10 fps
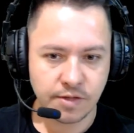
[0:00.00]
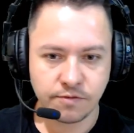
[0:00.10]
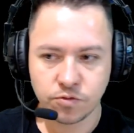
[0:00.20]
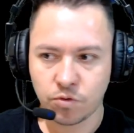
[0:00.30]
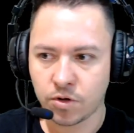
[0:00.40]

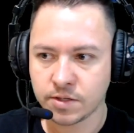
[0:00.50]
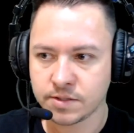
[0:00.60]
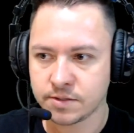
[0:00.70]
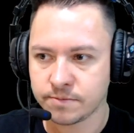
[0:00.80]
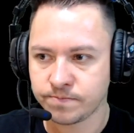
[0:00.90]
Teve
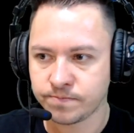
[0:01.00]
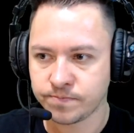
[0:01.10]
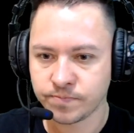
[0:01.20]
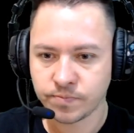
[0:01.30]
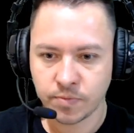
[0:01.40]
toques.
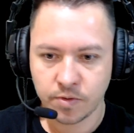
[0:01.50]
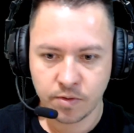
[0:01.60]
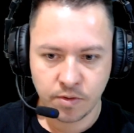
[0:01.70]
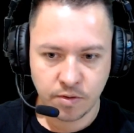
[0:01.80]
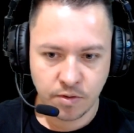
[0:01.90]

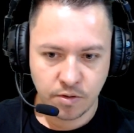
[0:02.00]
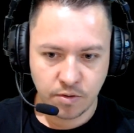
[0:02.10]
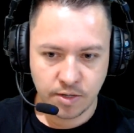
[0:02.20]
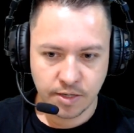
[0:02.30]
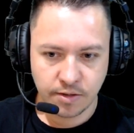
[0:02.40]

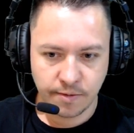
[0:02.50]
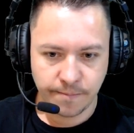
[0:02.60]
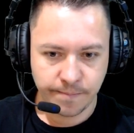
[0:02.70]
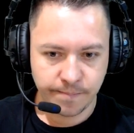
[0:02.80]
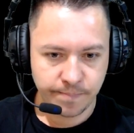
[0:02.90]
Olha aqui, ó.
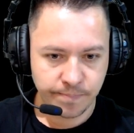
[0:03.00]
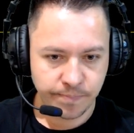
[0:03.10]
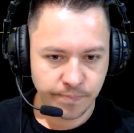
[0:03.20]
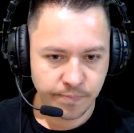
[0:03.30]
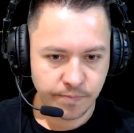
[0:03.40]

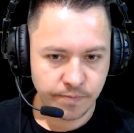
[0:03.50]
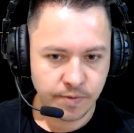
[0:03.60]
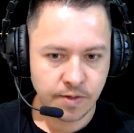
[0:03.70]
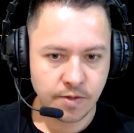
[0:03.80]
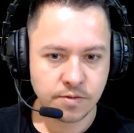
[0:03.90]

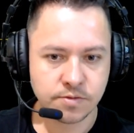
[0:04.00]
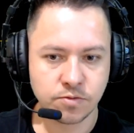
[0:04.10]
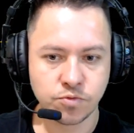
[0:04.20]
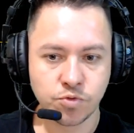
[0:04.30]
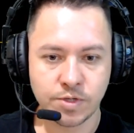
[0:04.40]

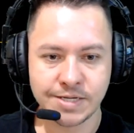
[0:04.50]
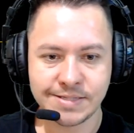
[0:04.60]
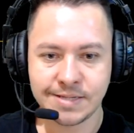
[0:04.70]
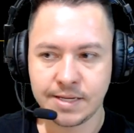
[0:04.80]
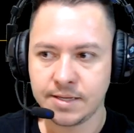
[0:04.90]
São
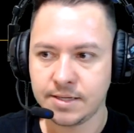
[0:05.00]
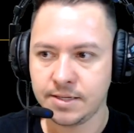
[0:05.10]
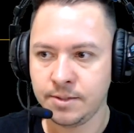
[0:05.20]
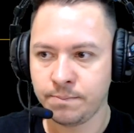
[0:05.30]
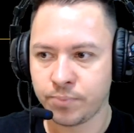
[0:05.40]
zonas
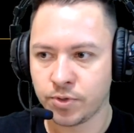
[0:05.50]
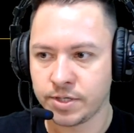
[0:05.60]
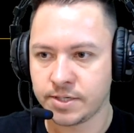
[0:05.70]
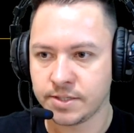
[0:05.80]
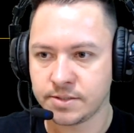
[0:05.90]

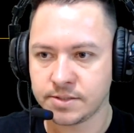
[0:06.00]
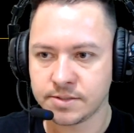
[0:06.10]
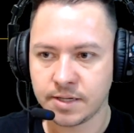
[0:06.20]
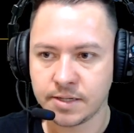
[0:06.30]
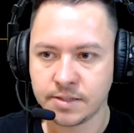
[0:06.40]

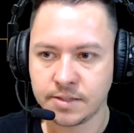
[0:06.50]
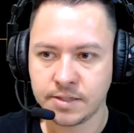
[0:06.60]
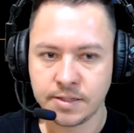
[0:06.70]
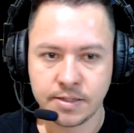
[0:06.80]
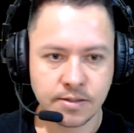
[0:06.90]
importantes, né?
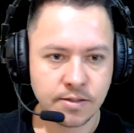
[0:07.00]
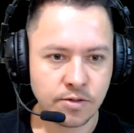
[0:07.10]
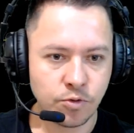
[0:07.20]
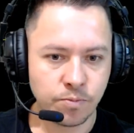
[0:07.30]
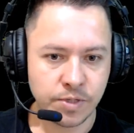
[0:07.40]

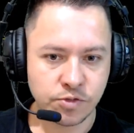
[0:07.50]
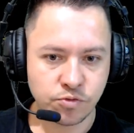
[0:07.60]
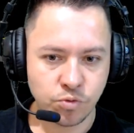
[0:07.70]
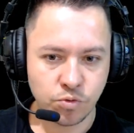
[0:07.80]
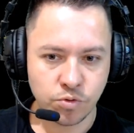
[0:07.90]
Que o
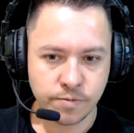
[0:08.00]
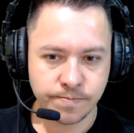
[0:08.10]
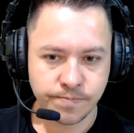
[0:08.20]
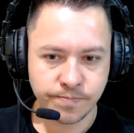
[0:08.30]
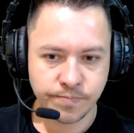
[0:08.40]
preço tocou.